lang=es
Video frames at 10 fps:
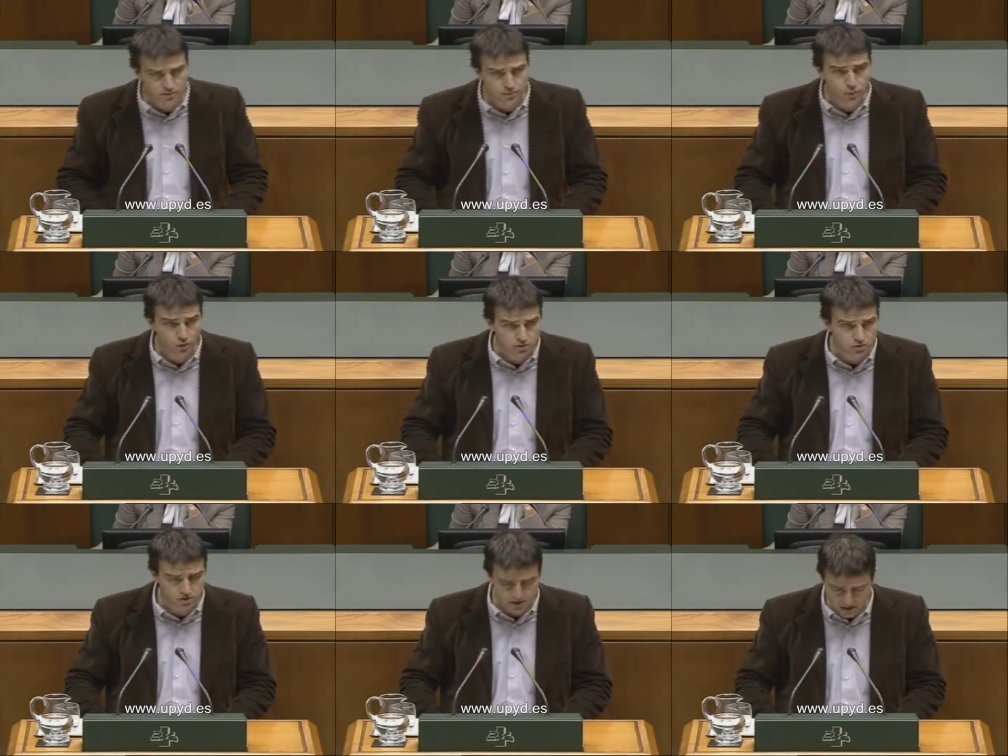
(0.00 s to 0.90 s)
puertos
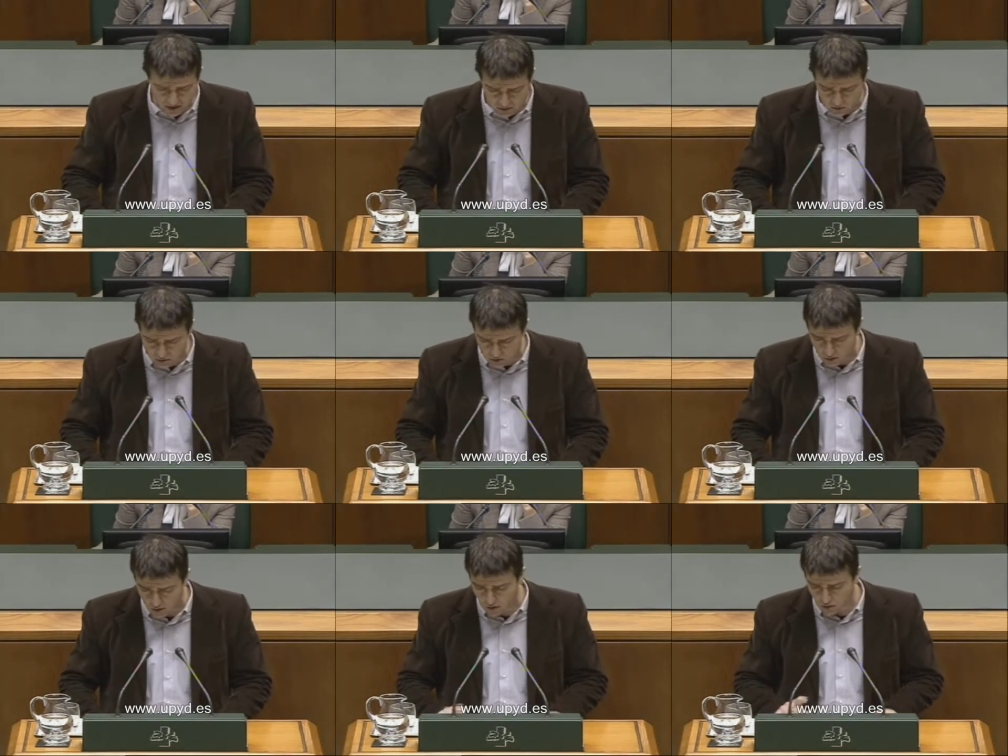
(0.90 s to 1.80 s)
cercanos
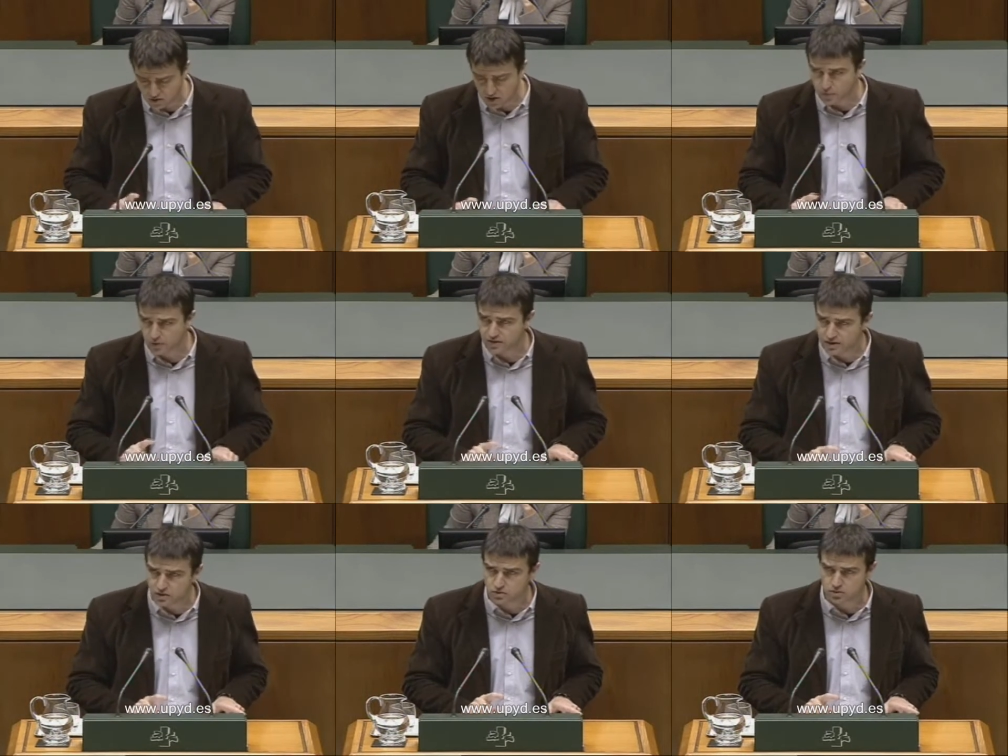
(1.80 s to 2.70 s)
con los que, por
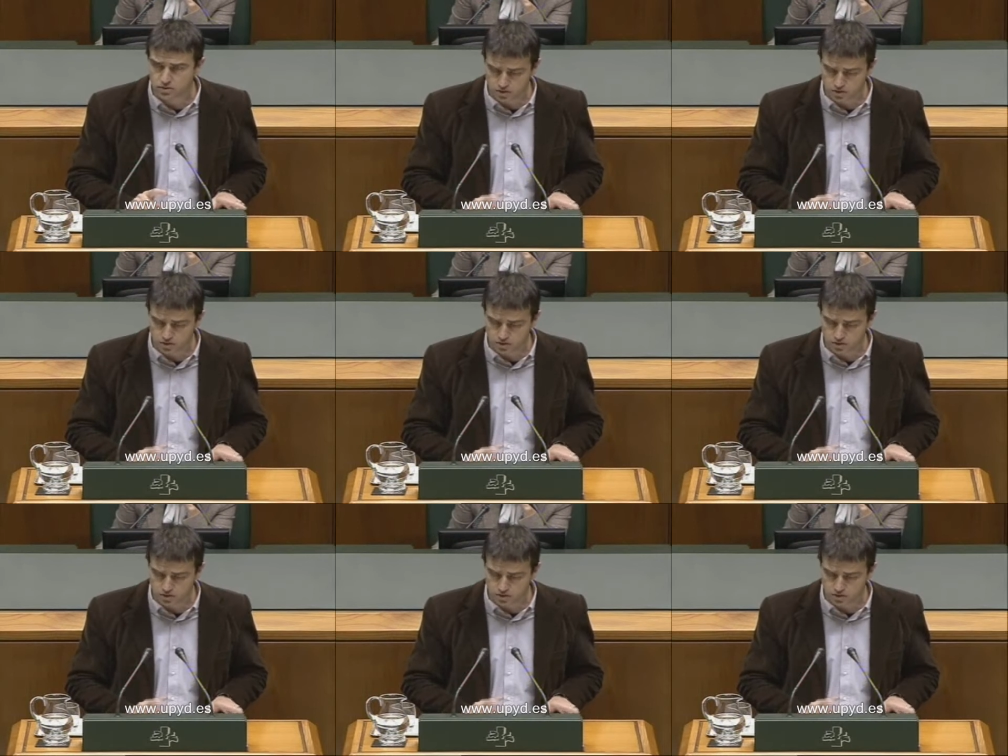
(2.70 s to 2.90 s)
cierto,